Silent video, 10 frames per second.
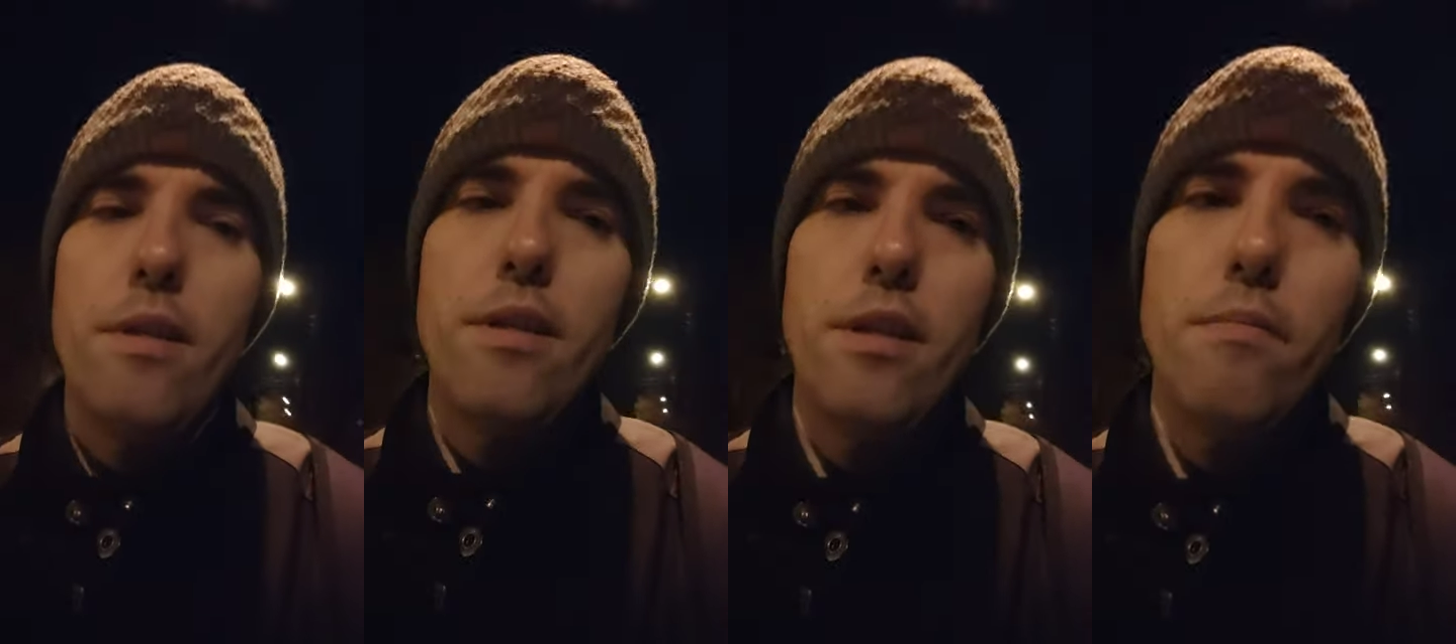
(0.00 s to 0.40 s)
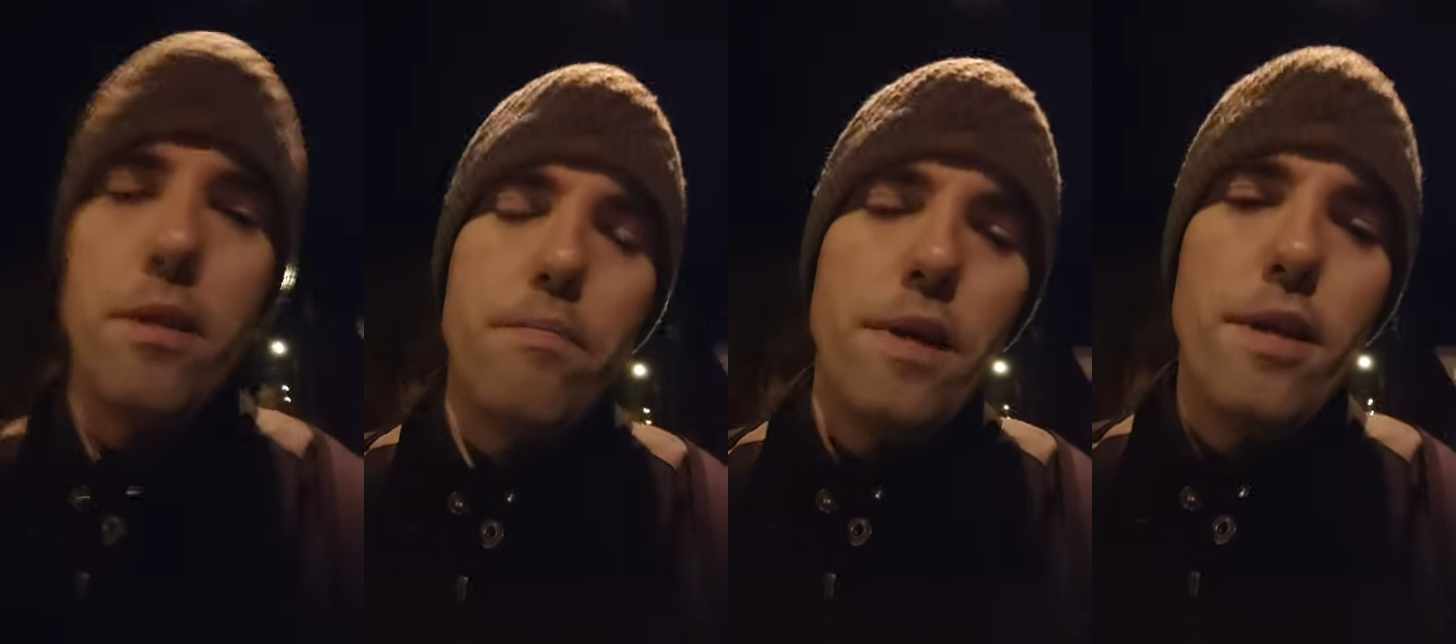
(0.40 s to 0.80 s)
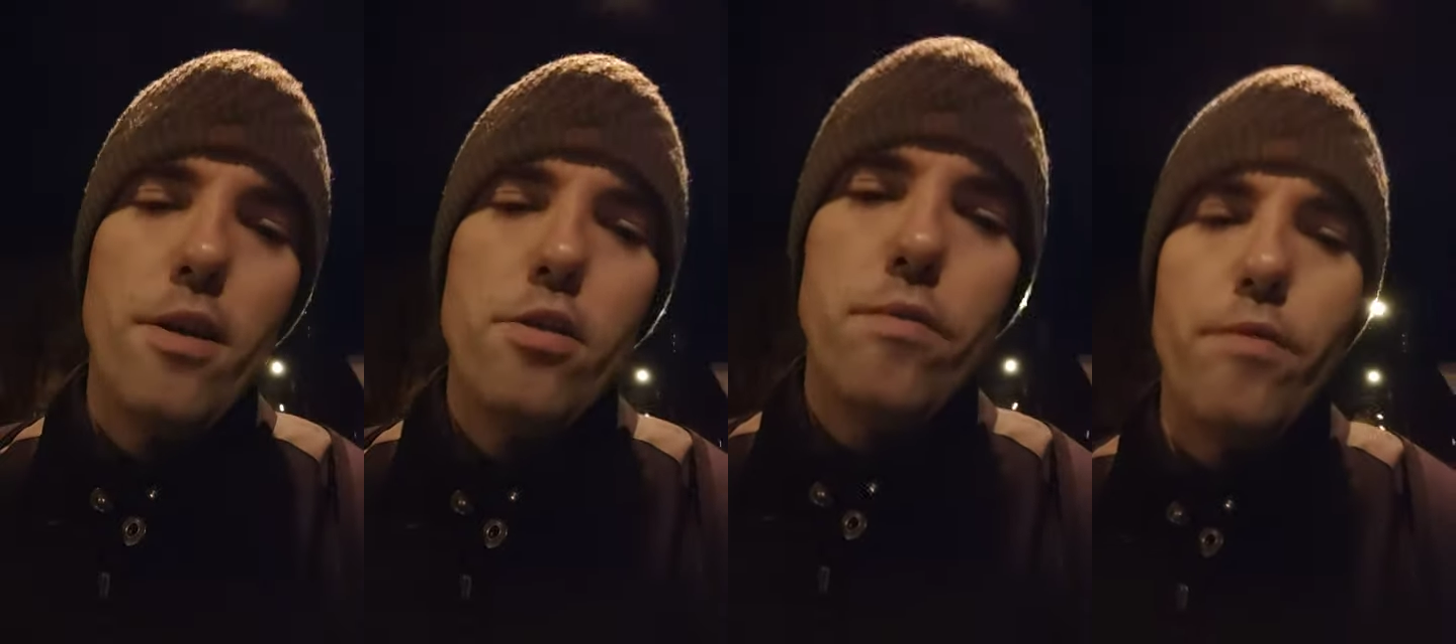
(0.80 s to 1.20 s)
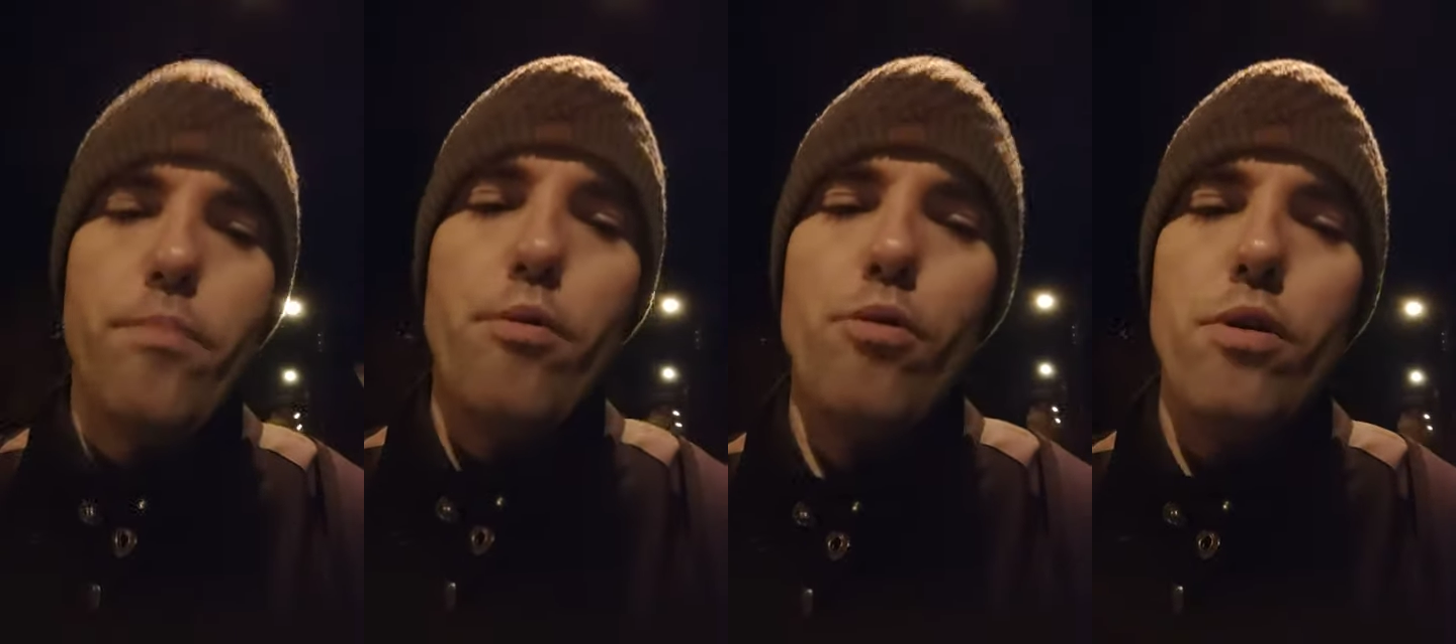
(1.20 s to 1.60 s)
ten temat
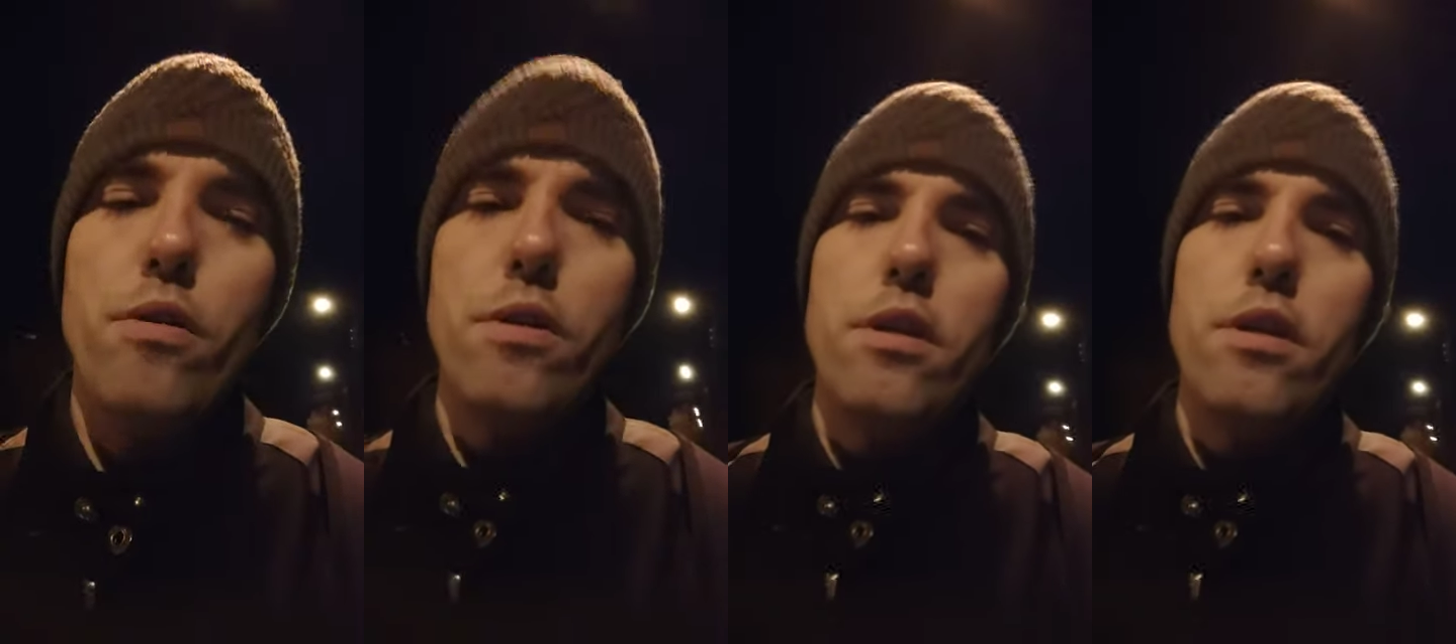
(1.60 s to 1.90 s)
Microsoft Pluton